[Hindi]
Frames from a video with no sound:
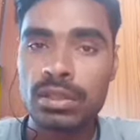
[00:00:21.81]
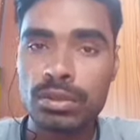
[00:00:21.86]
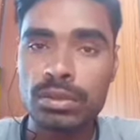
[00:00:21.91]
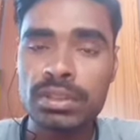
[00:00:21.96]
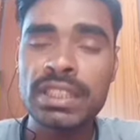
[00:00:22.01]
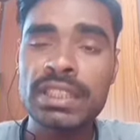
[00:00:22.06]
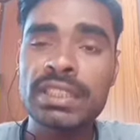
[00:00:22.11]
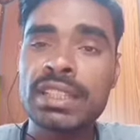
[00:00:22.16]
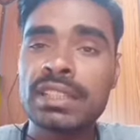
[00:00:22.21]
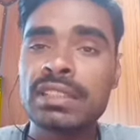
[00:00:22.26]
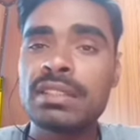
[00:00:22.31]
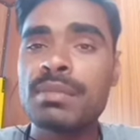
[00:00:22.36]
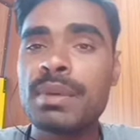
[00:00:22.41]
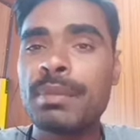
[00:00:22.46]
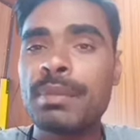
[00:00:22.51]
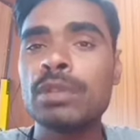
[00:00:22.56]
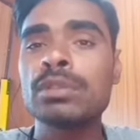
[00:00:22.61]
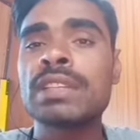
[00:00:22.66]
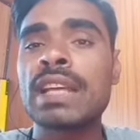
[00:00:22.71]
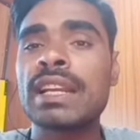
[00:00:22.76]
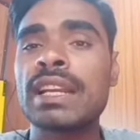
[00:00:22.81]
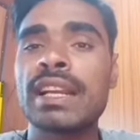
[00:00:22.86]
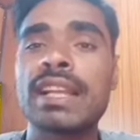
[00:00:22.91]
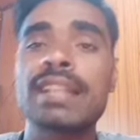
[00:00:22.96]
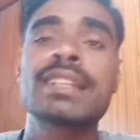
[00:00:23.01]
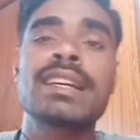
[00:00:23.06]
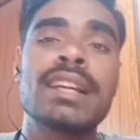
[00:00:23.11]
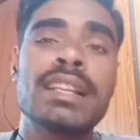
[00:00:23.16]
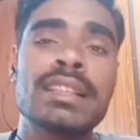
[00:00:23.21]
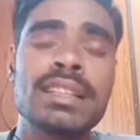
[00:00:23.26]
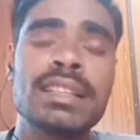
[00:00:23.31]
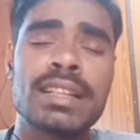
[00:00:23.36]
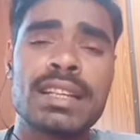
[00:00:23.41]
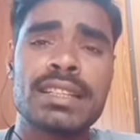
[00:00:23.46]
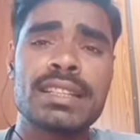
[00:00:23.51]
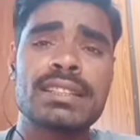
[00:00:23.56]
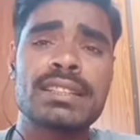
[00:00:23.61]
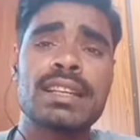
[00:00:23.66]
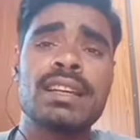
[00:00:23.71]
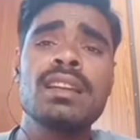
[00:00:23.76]
उस स्थिति में बहुत सारे लड़के गलती कर
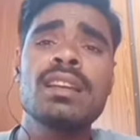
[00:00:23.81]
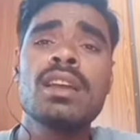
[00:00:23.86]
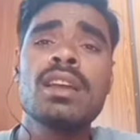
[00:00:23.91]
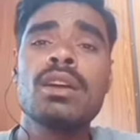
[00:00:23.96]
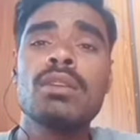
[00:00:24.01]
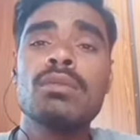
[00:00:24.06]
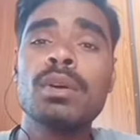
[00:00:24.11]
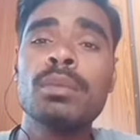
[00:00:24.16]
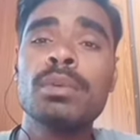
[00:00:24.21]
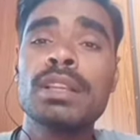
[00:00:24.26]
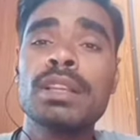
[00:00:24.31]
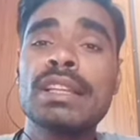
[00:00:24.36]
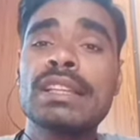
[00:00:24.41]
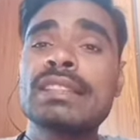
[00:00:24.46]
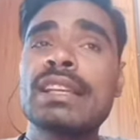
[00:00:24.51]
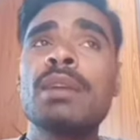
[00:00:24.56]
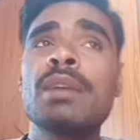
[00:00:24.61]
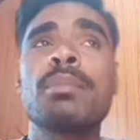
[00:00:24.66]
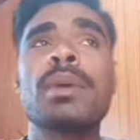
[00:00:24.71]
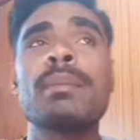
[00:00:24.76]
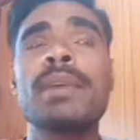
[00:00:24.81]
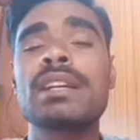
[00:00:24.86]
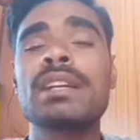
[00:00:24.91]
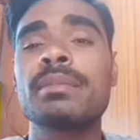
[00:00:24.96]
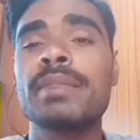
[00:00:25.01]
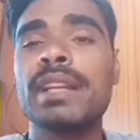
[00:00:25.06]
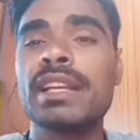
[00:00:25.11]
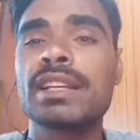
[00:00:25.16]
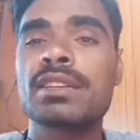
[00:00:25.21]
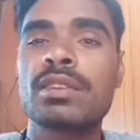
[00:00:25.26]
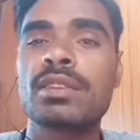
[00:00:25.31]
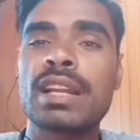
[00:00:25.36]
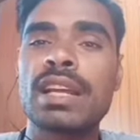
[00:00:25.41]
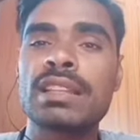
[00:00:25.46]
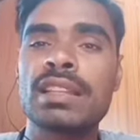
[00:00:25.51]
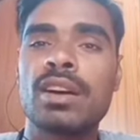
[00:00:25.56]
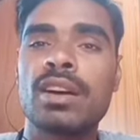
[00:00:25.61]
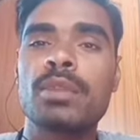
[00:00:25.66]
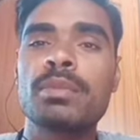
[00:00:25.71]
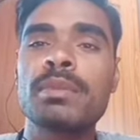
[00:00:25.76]
देते हैं वो बोल देते हैं पेमेंट में लेट हो रहा
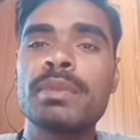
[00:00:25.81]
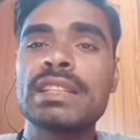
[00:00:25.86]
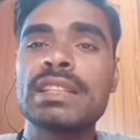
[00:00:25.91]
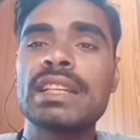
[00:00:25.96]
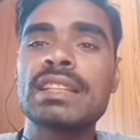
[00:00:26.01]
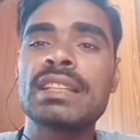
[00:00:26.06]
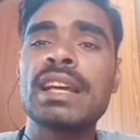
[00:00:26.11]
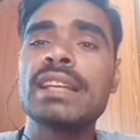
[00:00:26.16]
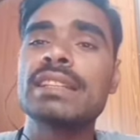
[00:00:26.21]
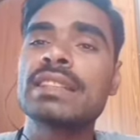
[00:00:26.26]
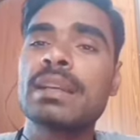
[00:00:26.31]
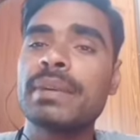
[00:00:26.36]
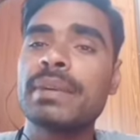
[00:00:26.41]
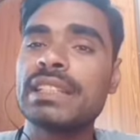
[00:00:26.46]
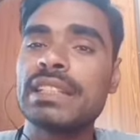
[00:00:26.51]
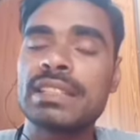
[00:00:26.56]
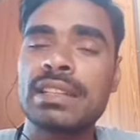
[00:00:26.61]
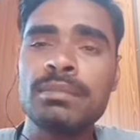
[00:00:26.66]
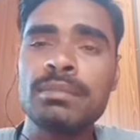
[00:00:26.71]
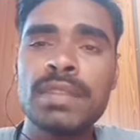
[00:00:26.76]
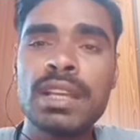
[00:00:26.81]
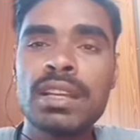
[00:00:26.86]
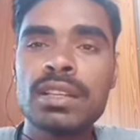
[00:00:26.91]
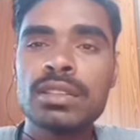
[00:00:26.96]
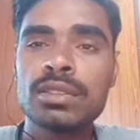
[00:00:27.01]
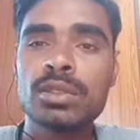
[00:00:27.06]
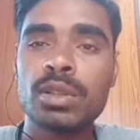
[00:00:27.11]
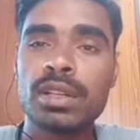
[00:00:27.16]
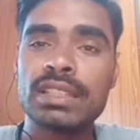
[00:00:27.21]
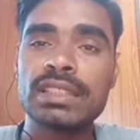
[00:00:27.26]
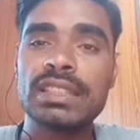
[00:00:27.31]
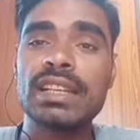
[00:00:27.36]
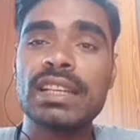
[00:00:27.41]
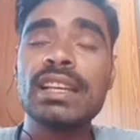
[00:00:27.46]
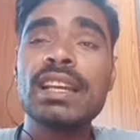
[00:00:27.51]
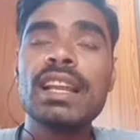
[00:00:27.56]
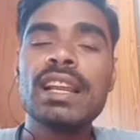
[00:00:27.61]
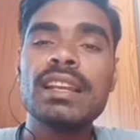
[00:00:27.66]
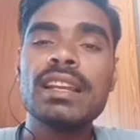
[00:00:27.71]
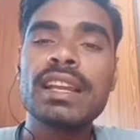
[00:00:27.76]
था और भी वजह था इसके वजह से हम छोड़ दिए
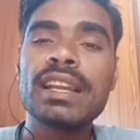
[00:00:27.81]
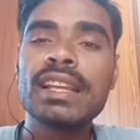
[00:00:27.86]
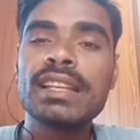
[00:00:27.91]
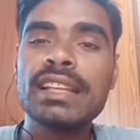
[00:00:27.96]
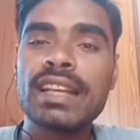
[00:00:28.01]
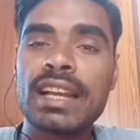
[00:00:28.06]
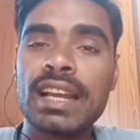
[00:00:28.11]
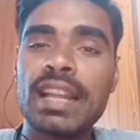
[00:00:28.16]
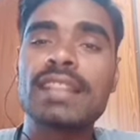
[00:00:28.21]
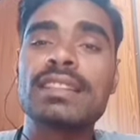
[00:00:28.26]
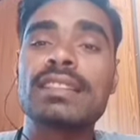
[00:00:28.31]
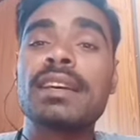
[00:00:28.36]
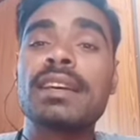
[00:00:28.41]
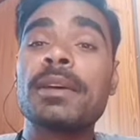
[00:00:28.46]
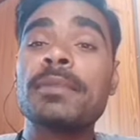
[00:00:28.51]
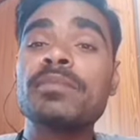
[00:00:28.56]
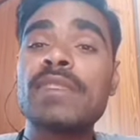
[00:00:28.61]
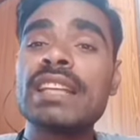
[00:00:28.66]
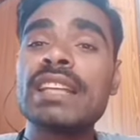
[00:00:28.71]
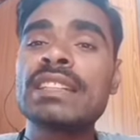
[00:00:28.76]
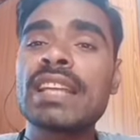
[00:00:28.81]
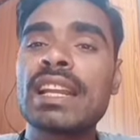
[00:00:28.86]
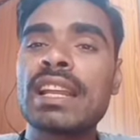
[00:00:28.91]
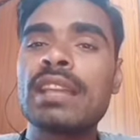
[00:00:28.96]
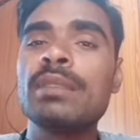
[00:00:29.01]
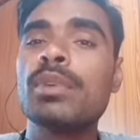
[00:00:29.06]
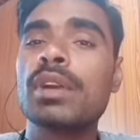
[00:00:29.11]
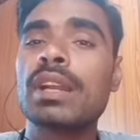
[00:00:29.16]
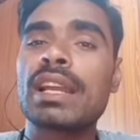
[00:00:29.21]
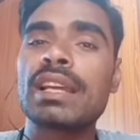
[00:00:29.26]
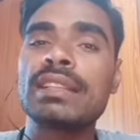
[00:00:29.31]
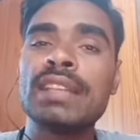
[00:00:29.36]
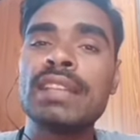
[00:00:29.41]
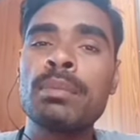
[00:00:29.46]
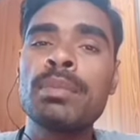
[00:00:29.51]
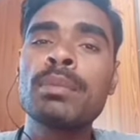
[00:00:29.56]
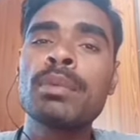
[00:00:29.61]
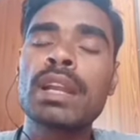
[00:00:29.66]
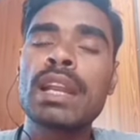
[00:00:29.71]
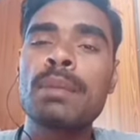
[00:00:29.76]
लेकिन ये गलत है ऐसा नहीं बोलना है
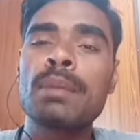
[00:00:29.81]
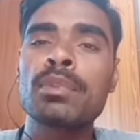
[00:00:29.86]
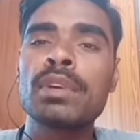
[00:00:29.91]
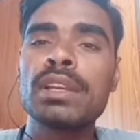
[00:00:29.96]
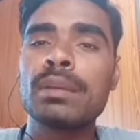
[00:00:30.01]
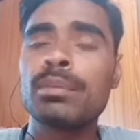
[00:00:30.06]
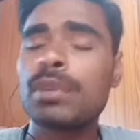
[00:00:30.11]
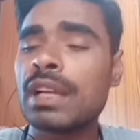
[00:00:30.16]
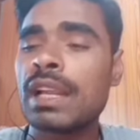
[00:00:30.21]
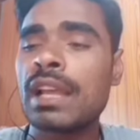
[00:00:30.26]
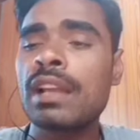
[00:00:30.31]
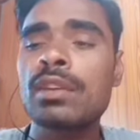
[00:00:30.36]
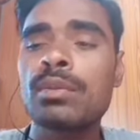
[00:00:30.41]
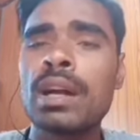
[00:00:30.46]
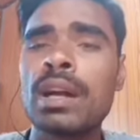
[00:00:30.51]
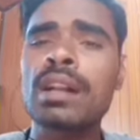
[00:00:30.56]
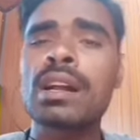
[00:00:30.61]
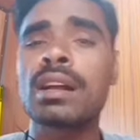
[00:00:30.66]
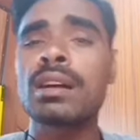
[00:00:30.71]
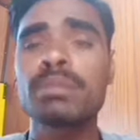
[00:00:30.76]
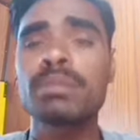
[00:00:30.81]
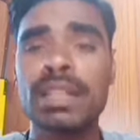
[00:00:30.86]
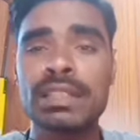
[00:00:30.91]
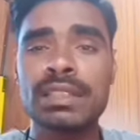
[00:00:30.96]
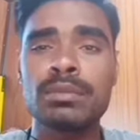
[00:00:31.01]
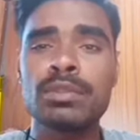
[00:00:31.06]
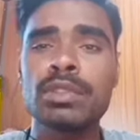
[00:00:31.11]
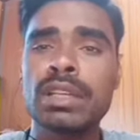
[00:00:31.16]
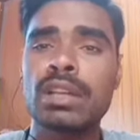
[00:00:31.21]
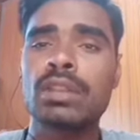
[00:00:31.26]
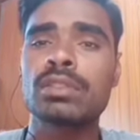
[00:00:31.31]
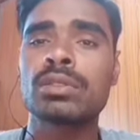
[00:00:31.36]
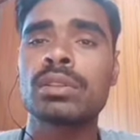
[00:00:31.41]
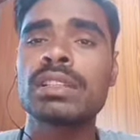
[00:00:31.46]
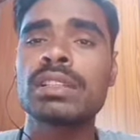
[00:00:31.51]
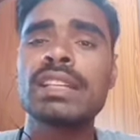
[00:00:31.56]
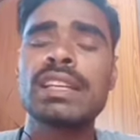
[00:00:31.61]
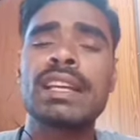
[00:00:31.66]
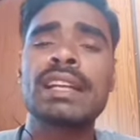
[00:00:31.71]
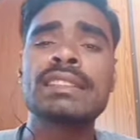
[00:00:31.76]
जब भी बोलना है आपको ये बोलना है तो वहाँ का काम खत्म हो गया और
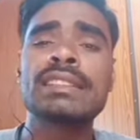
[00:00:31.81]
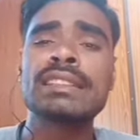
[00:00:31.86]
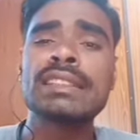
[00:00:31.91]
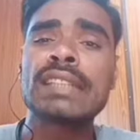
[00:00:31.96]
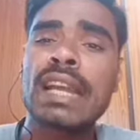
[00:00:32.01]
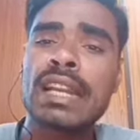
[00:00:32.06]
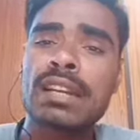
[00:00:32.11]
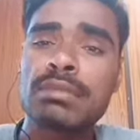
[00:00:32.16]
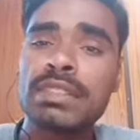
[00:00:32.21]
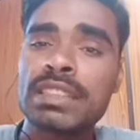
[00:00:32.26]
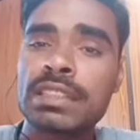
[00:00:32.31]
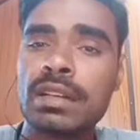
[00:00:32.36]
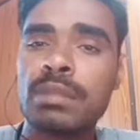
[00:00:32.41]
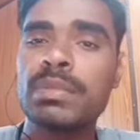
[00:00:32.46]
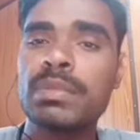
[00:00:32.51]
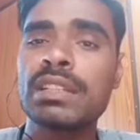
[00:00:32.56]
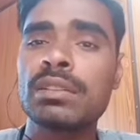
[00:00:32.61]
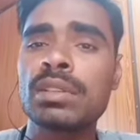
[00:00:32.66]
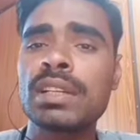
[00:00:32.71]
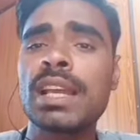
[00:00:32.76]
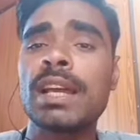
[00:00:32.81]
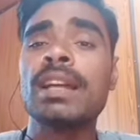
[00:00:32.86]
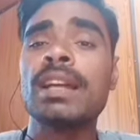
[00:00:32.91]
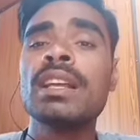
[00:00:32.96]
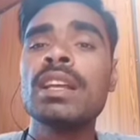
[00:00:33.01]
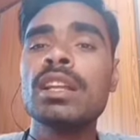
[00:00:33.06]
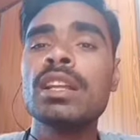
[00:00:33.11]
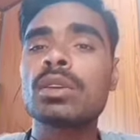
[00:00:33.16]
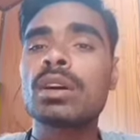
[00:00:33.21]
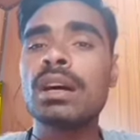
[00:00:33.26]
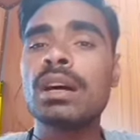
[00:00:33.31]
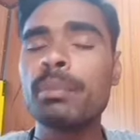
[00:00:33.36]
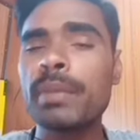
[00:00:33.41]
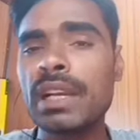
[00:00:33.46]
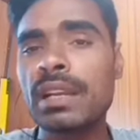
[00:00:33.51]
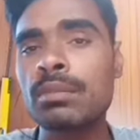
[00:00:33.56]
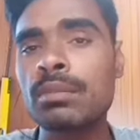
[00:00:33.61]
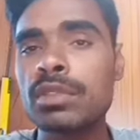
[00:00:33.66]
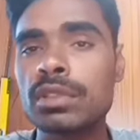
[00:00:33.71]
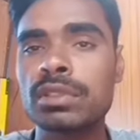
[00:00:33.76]
छोड़ दिया या किसी कारण काम बंद हो गया तो
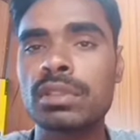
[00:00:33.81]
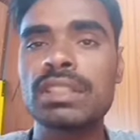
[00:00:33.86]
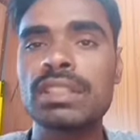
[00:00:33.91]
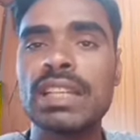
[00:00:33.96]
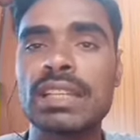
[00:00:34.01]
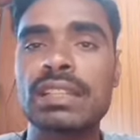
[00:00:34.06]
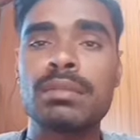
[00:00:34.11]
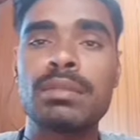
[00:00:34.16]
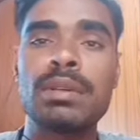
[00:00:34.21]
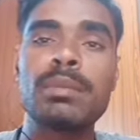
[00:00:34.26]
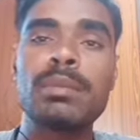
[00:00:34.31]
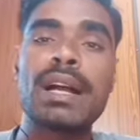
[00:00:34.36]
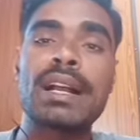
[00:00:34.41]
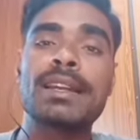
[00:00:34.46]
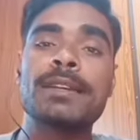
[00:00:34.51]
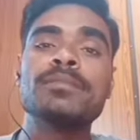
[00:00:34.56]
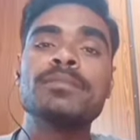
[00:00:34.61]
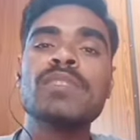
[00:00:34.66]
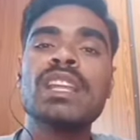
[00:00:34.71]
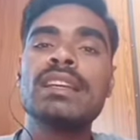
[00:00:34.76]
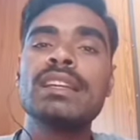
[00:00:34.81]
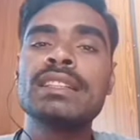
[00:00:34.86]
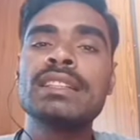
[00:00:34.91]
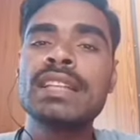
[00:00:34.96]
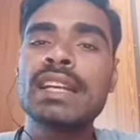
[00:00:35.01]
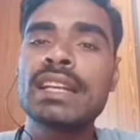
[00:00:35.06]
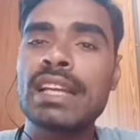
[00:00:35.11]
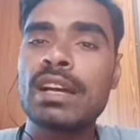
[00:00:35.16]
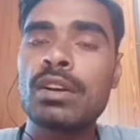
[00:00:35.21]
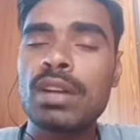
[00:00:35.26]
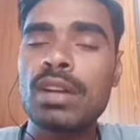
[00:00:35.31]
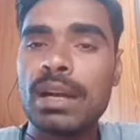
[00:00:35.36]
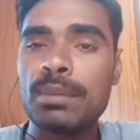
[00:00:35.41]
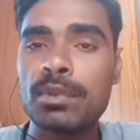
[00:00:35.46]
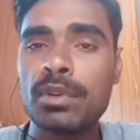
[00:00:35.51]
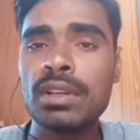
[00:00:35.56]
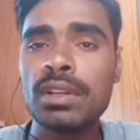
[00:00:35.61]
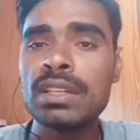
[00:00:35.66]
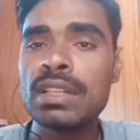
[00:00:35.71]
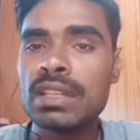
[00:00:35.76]
कंपनी हमको छोड़ दिया तब हम आ गए इससे क्या होगा
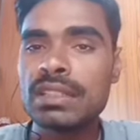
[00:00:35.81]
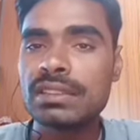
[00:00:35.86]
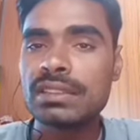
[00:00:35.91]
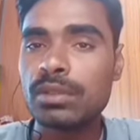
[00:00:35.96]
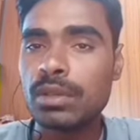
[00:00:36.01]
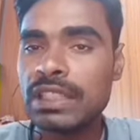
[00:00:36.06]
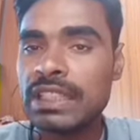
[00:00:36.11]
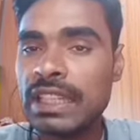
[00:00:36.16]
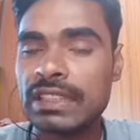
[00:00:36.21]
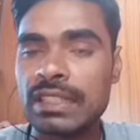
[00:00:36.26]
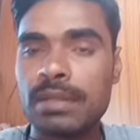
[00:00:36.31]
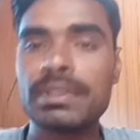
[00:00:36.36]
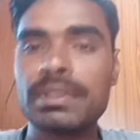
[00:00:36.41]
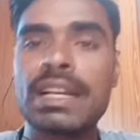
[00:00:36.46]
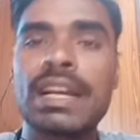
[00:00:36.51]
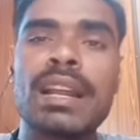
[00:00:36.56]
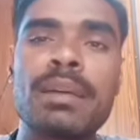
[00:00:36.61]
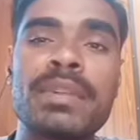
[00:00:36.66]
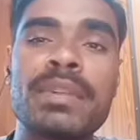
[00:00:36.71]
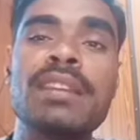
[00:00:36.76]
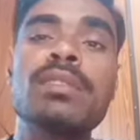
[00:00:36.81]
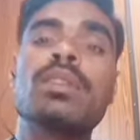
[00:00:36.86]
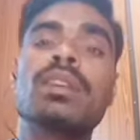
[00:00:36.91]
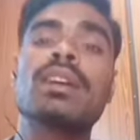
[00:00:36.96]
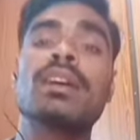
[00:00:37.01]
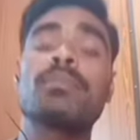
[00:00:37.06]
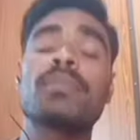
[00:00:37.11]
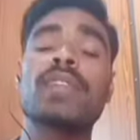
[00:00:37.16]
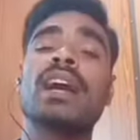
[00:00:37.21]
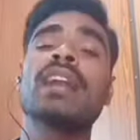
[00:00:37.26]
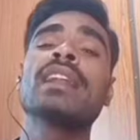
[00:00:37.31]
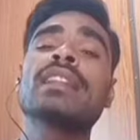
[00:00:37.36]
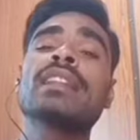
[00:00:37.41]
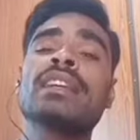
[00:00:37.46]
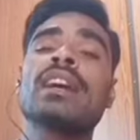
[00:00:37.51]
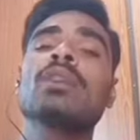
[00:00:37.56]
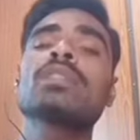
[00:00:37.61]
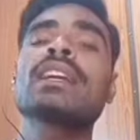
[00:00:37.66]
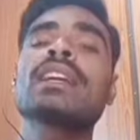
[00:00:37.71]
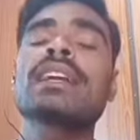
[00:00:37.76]
आपको जो ऐसा छवि खराब नहीं होगा
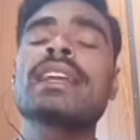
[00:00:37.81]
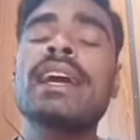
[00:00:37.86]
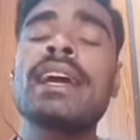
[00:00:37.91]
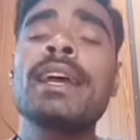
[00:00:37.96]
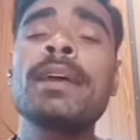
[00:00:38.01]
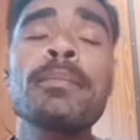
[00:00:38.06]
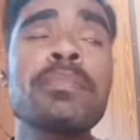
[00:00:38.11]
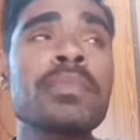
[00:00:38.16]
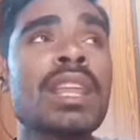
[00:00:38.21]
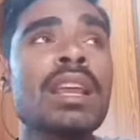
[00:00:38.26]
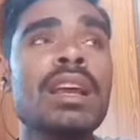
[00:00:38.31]
अन्यथा होता क्या है